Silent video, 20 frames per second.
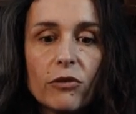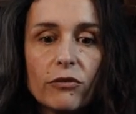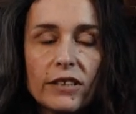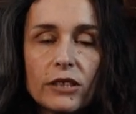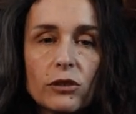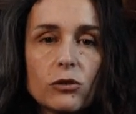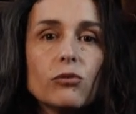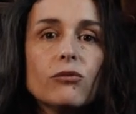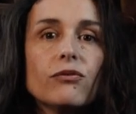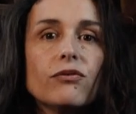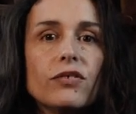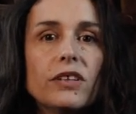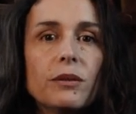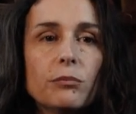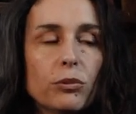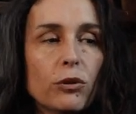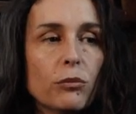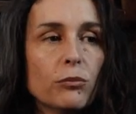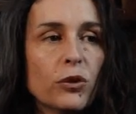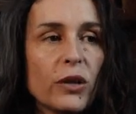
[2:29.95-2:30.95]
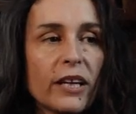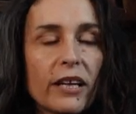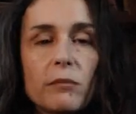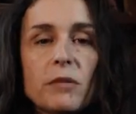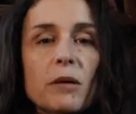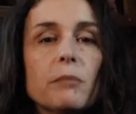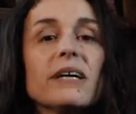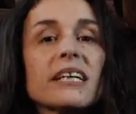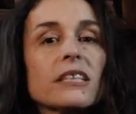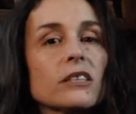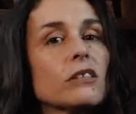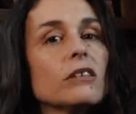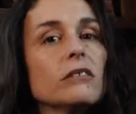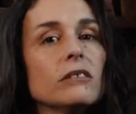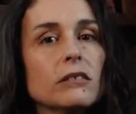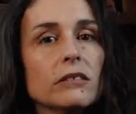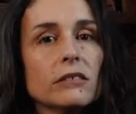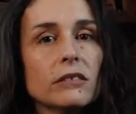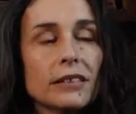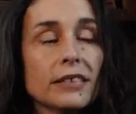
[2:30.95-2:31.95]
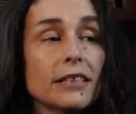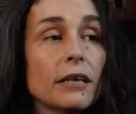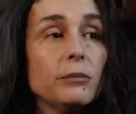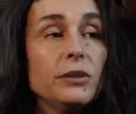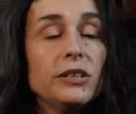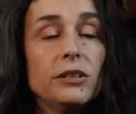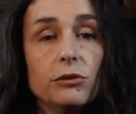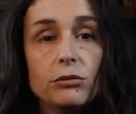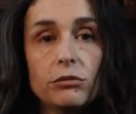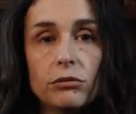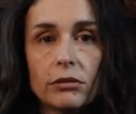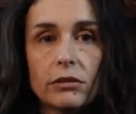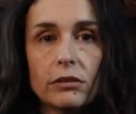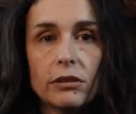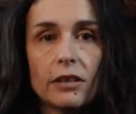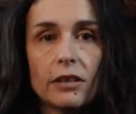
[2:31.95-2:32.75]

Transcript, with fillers: en fait, sont faits pour mourir, mais personne s'habitue